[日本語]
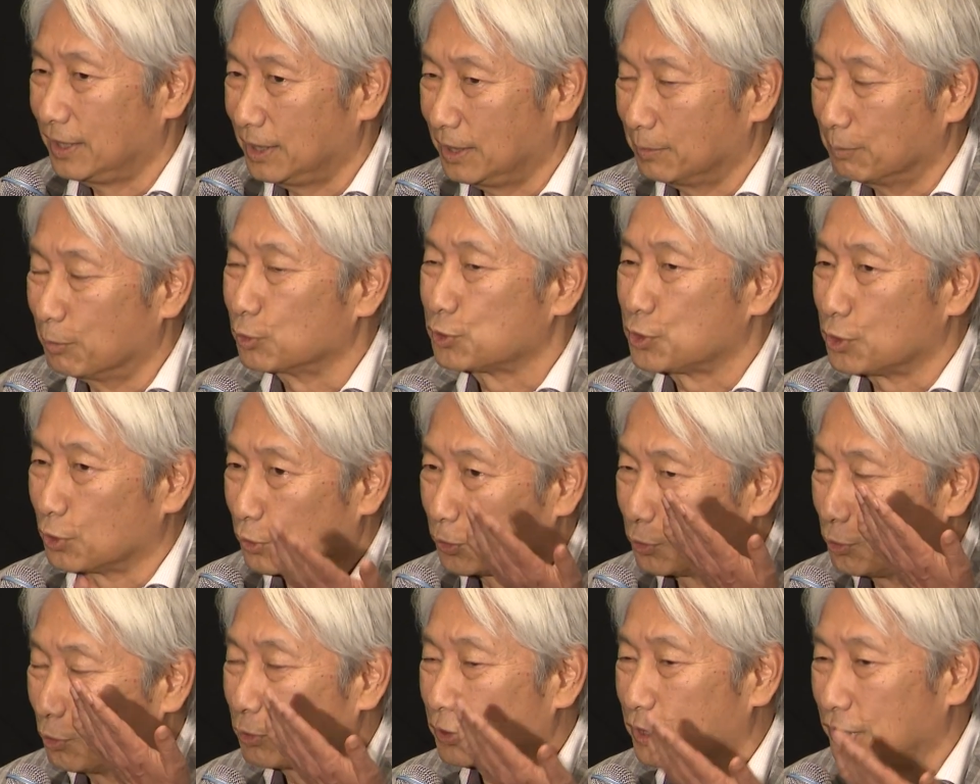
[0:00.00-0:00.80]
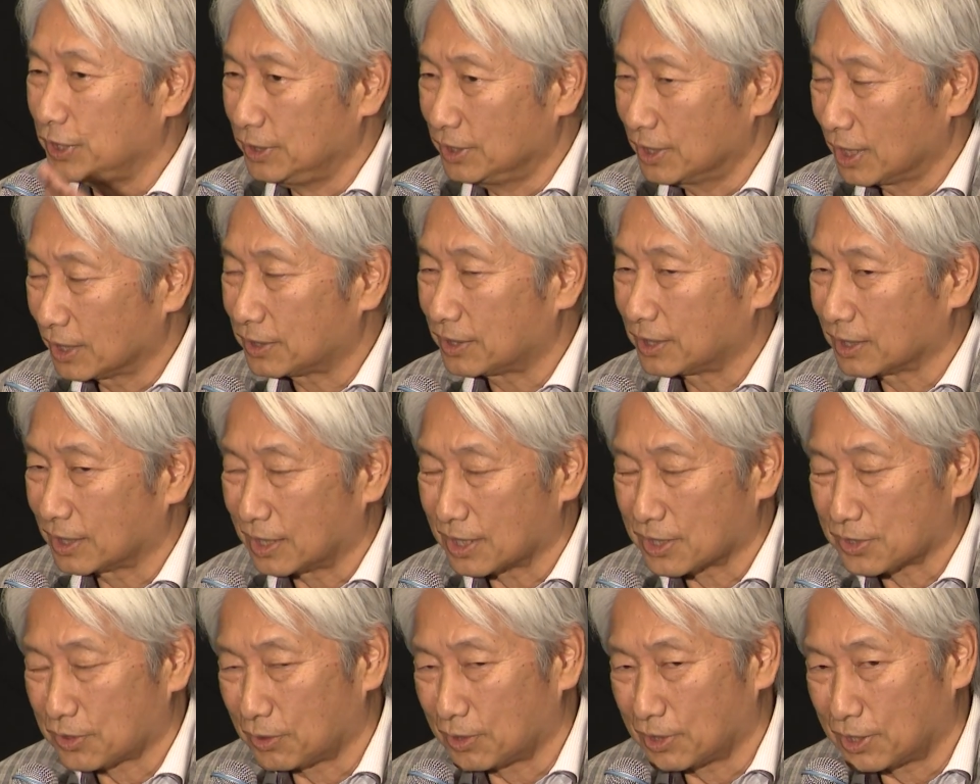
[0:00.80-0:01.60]
が、もちろん陶器になって
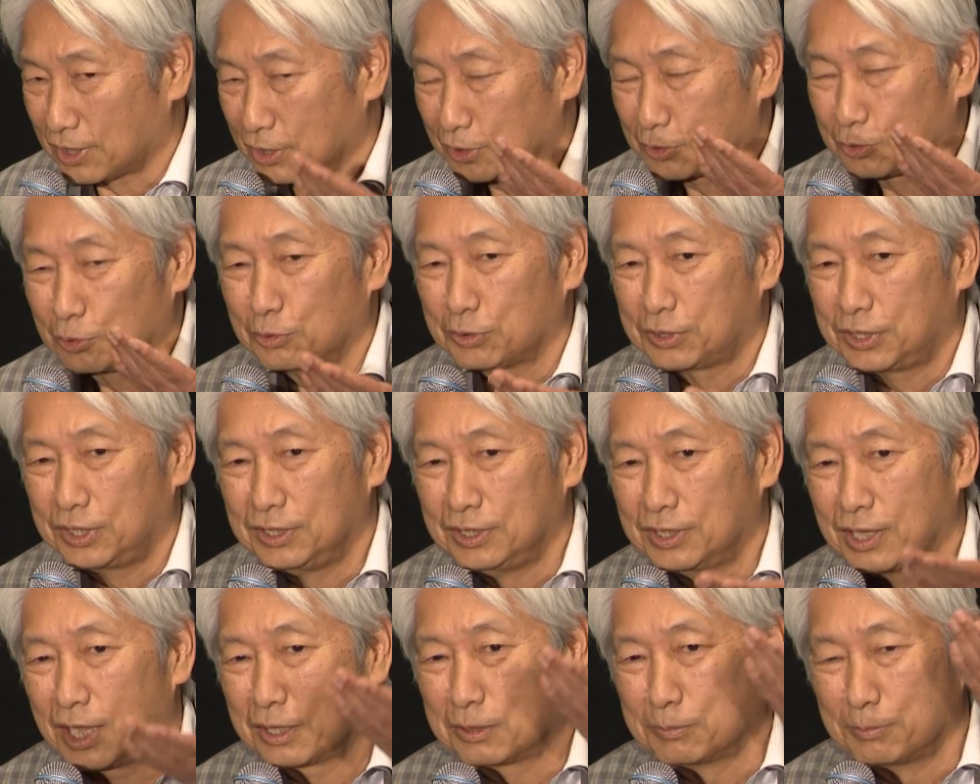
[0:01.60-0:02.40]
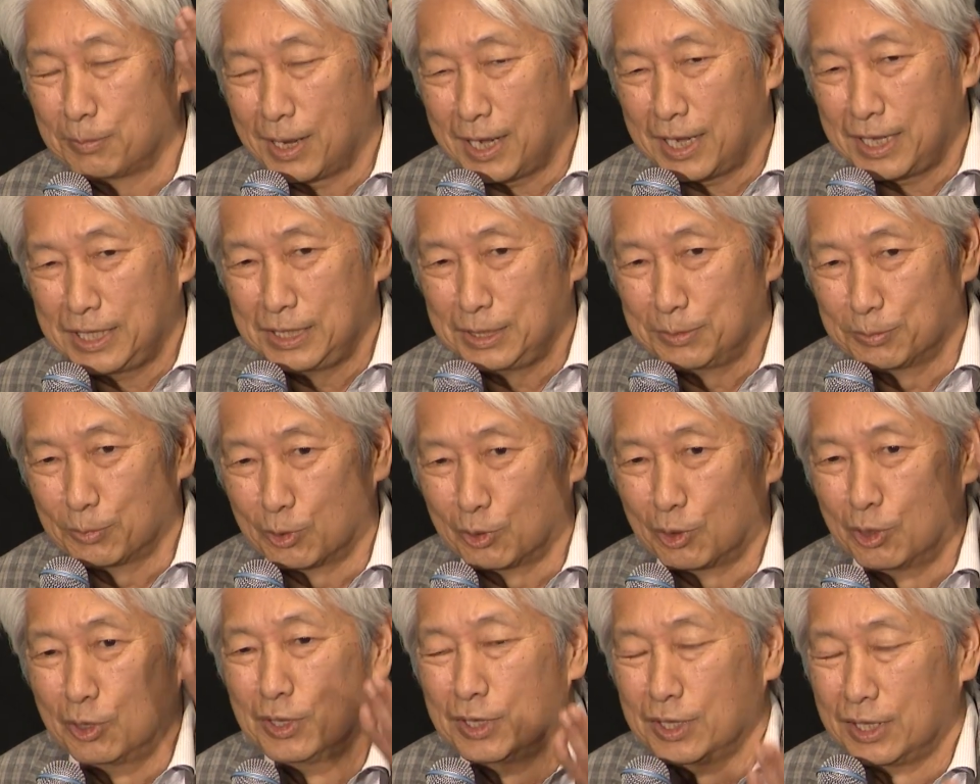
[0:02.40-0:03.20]
から、それから陶器になる前に
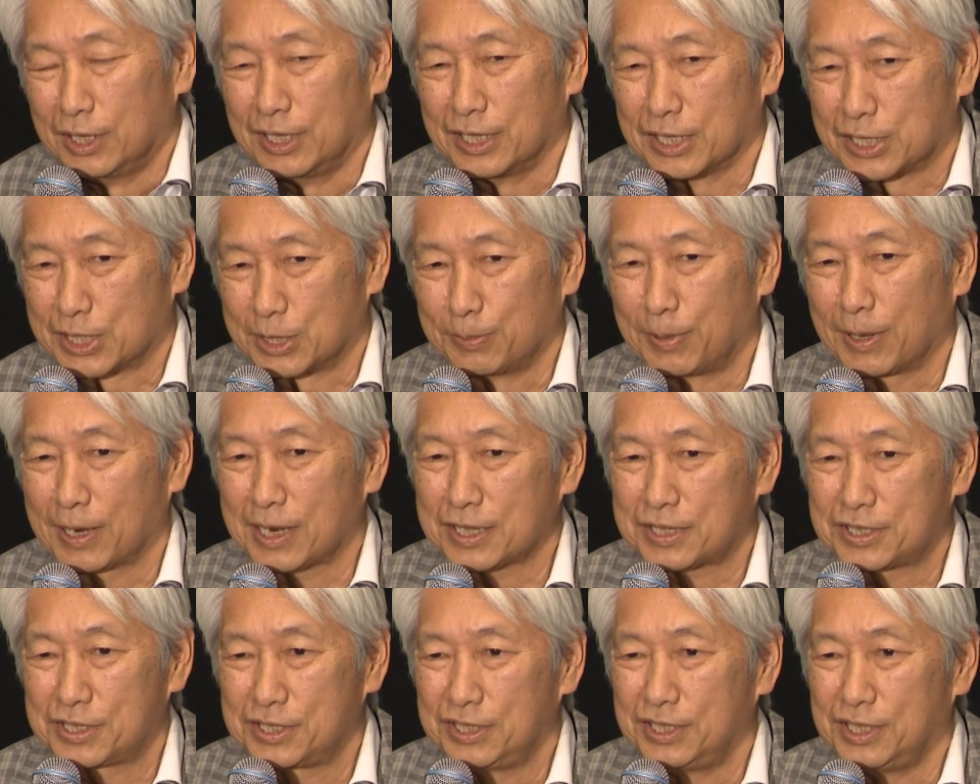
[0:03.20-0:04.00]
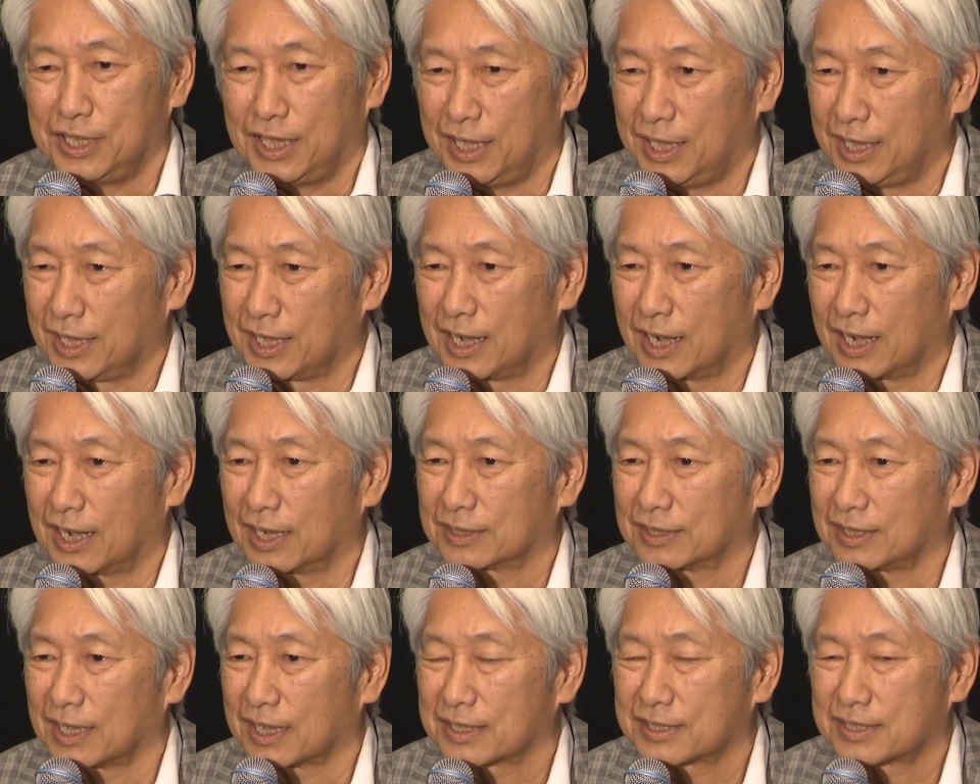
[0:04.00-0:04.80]
も、素晴らしい映画
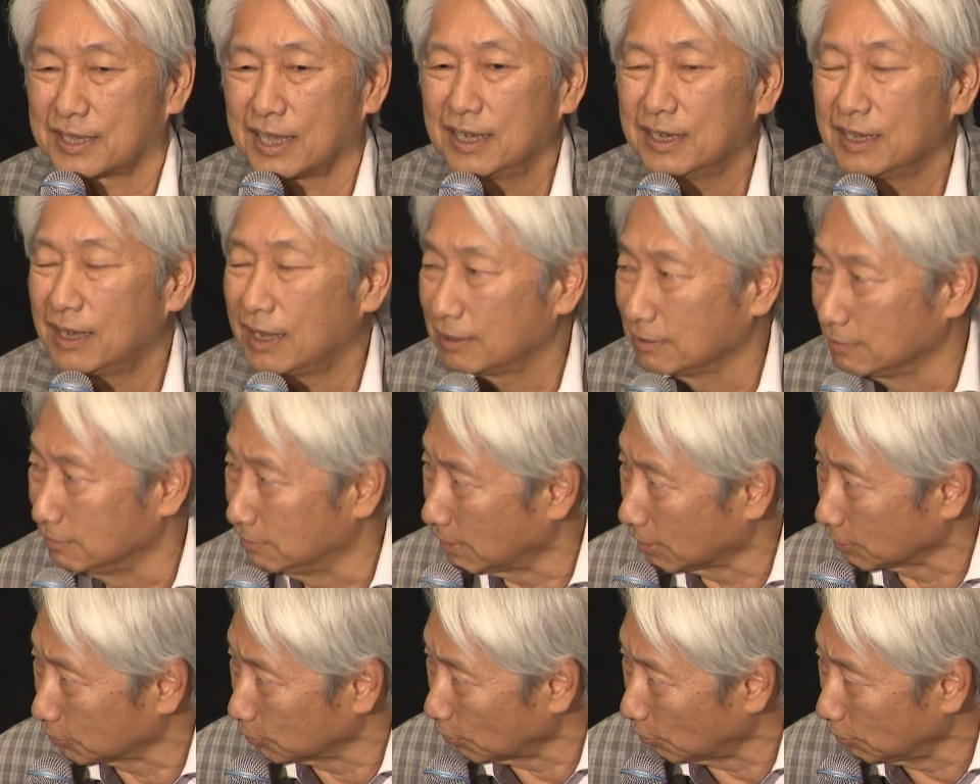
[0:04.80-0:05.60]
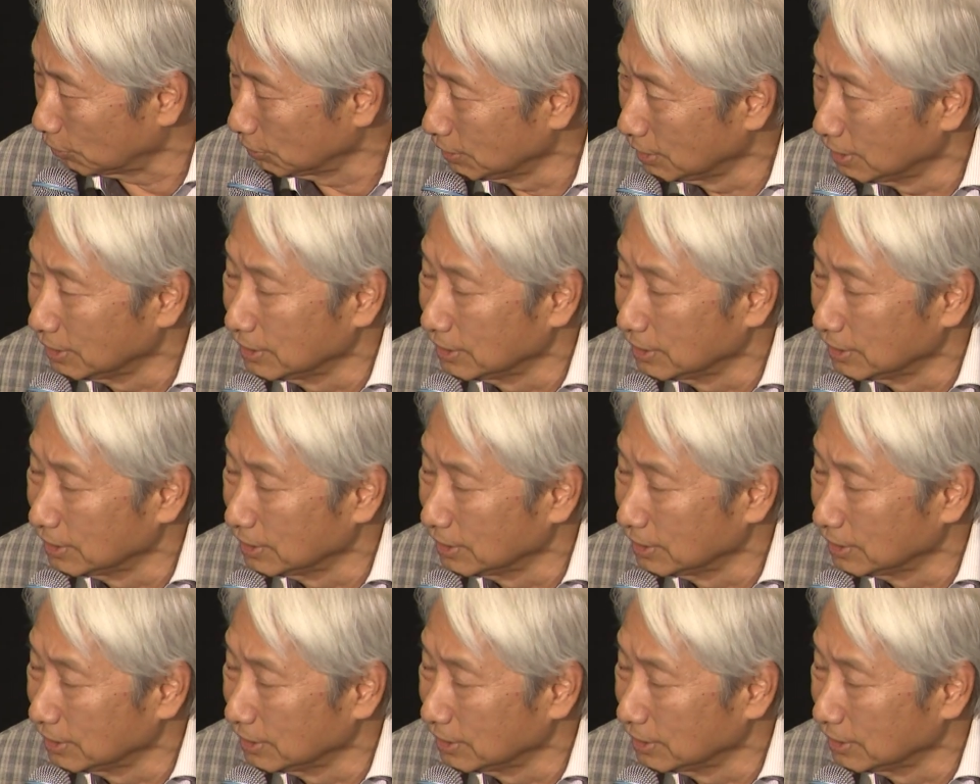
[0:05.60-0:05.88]
がたくさんあるんだと。